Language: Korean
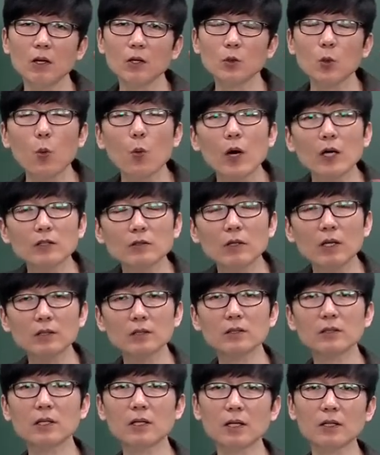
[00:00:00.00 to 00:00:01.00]
독과점
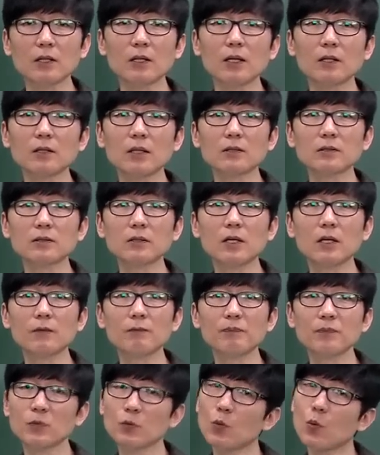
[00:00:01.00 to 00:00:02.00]
같은 게 나타난다든가
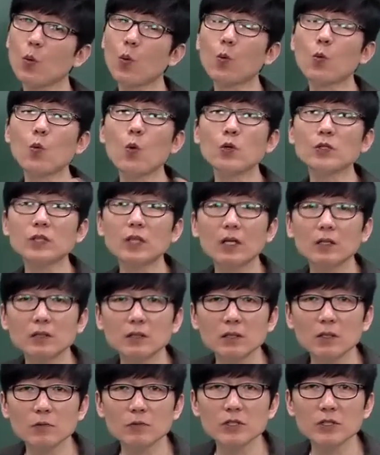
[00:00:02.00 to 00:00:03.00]
또 공공재
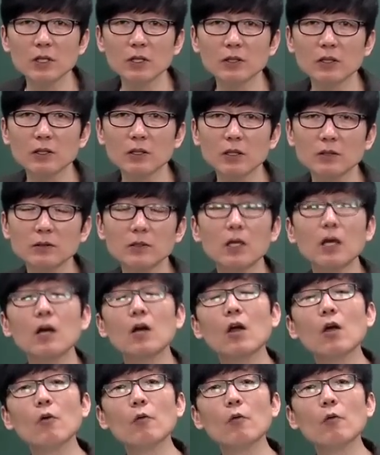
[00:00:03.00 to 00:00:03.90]
같은 게 문제가 된다든가